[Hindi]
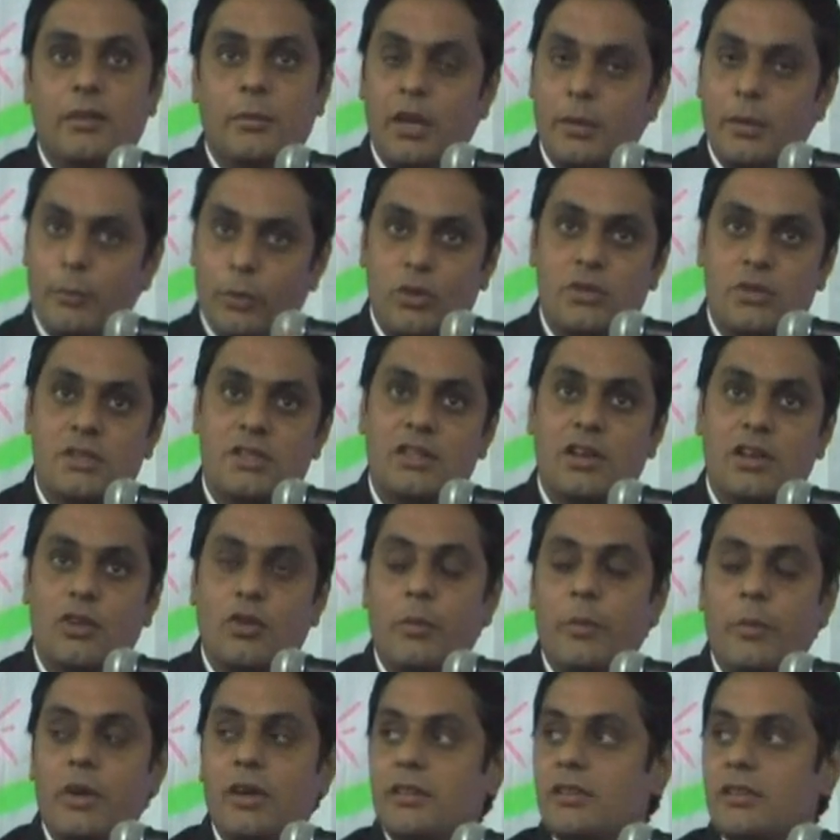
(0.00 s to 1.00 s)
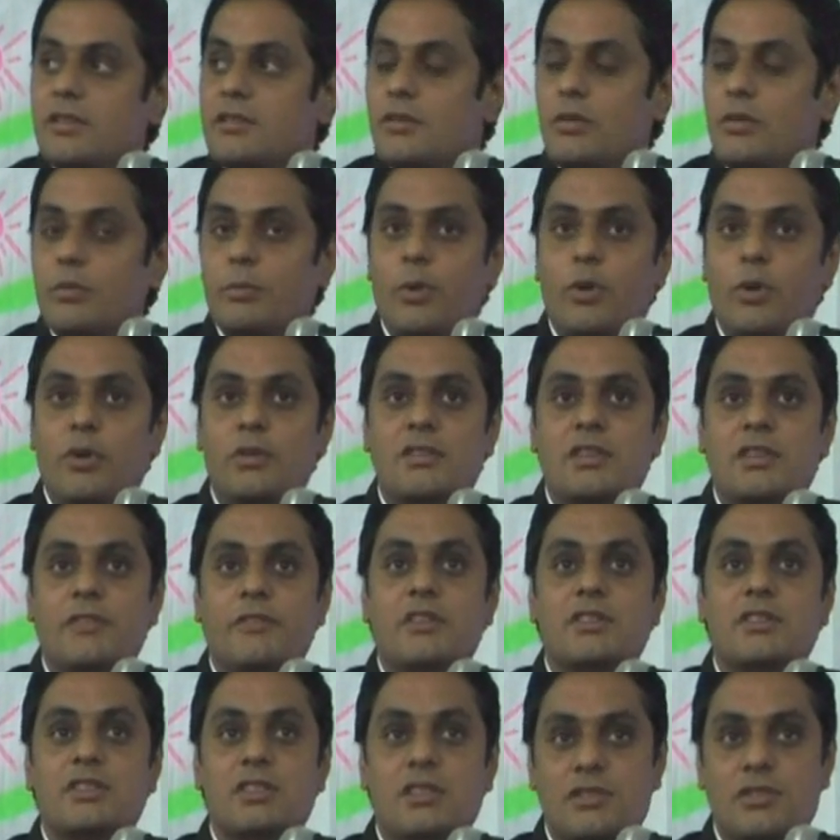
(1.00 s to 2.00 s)
से मैंने बहुत सी डॉक्यूमेंट्रीज और बहुत से
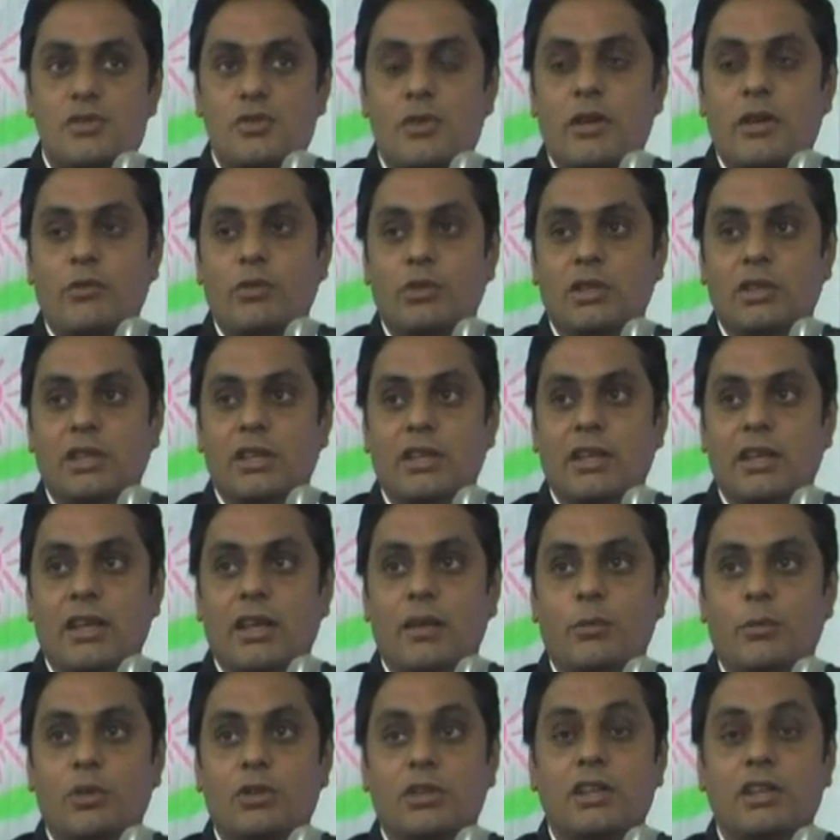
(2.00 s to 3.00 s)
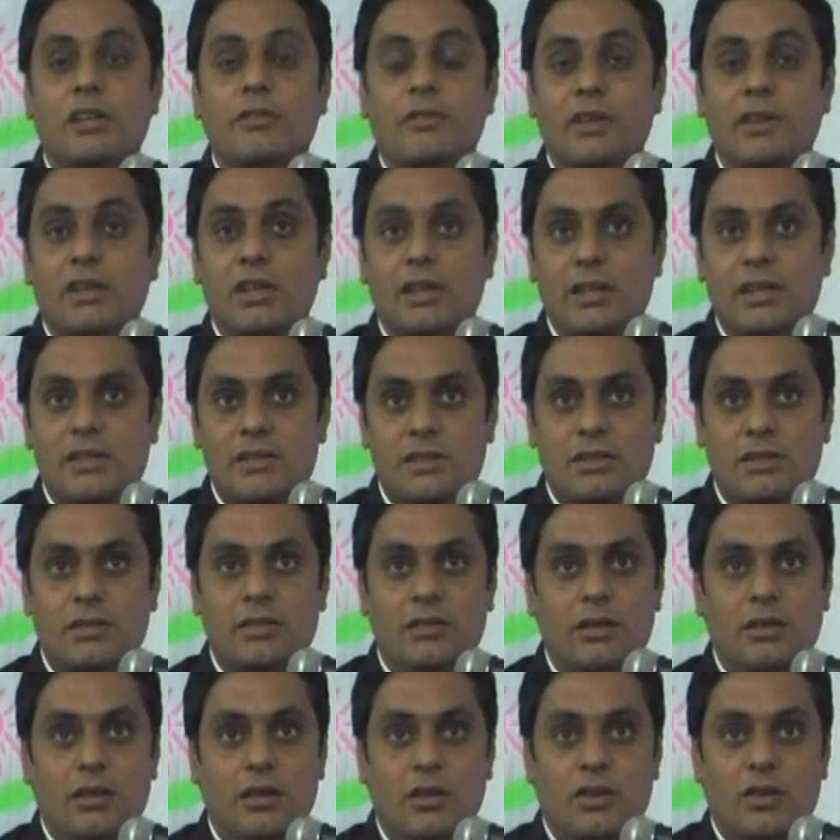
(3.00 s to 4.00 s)
फीचर्स जो है वो देखे हैं मुख्तलिफ इंटरनेशनल
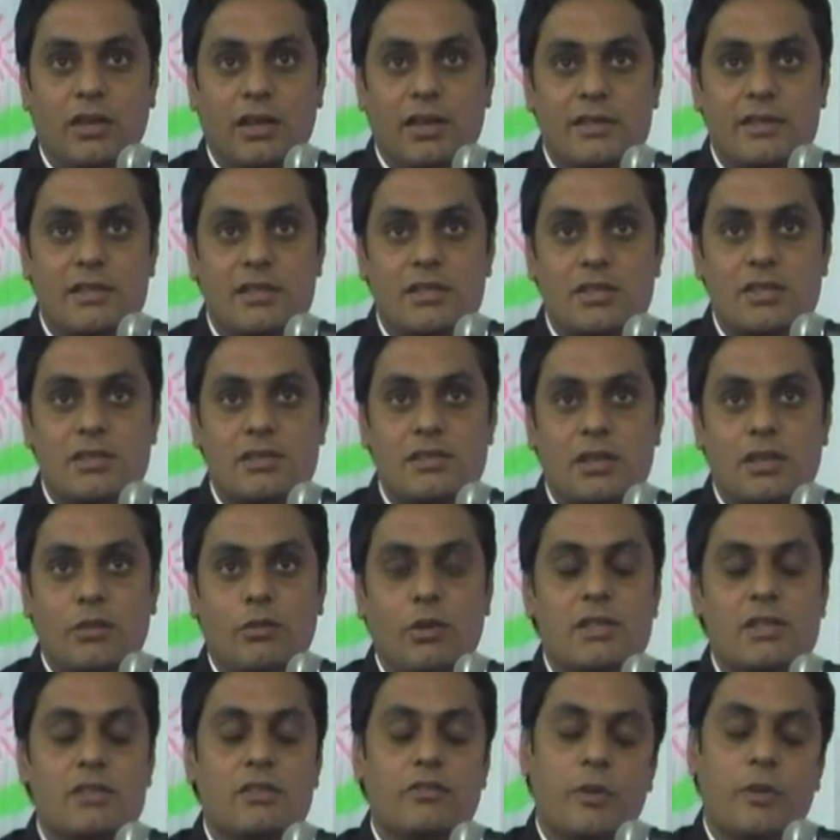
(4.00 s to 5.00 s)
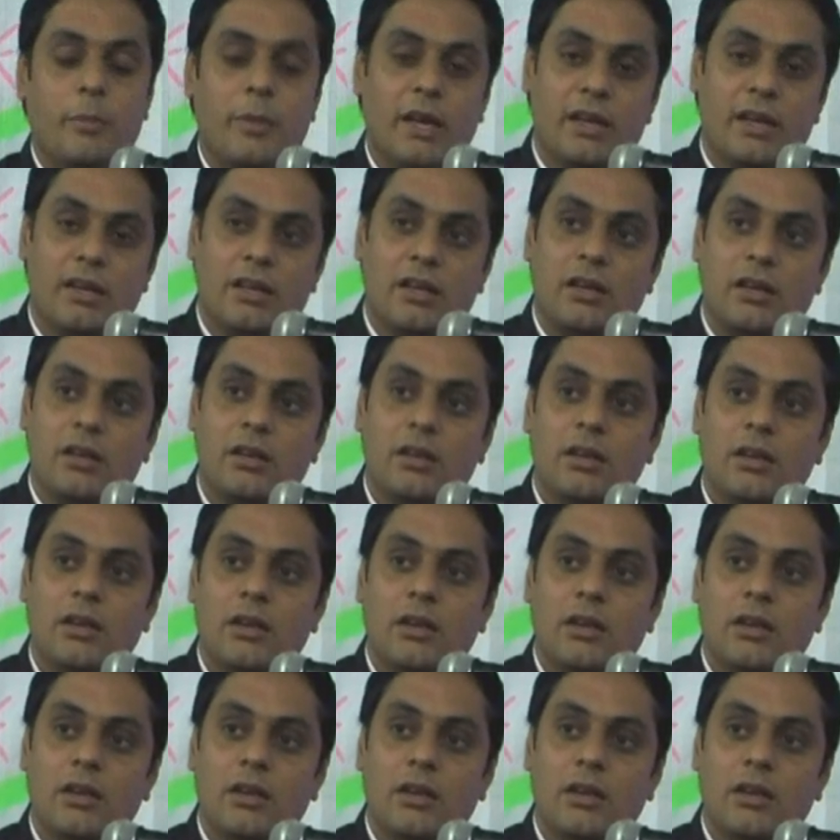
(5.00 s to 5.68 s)
ऑर्गेनाइजेशन के वॉइस ऑफ अमेरिका